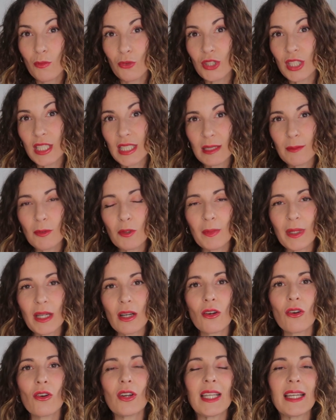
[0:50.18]
muchísimo
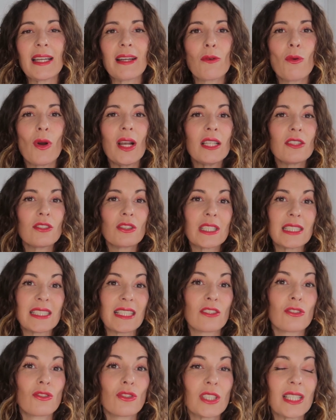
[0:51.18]
mejor y cuáles son
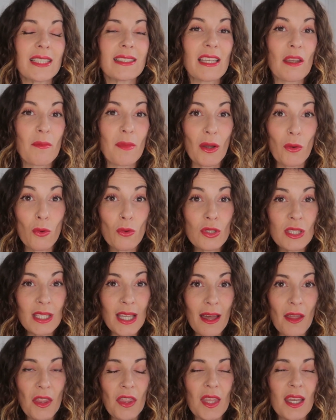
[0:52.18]
esas cosas que me
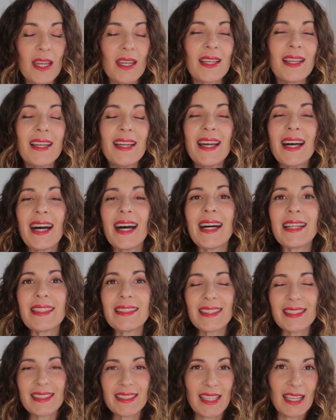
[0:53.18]
gusta hacer
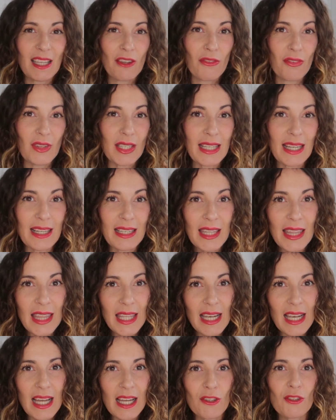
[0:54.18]
antes de que
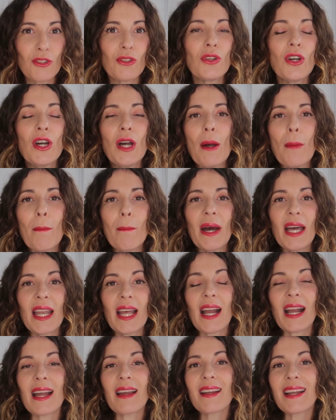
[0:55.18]
finalice el año
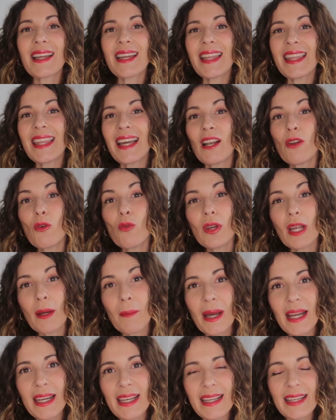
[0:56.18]
para que de alguna
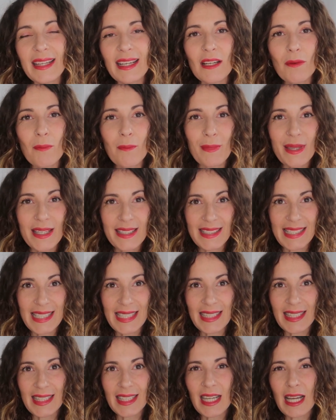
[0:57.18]
manera me
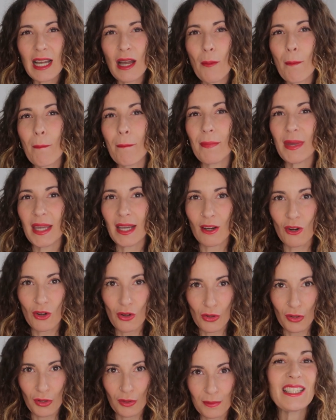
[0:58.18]
sienta
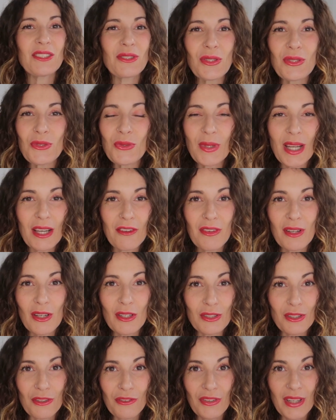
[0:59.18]
mejor. Y esto es una
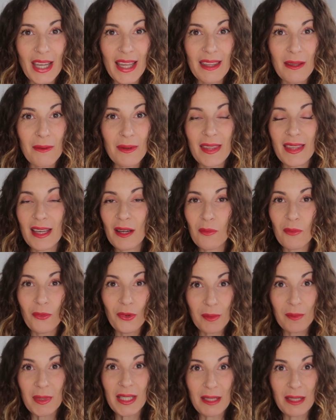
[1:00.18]
filosofía de vida muy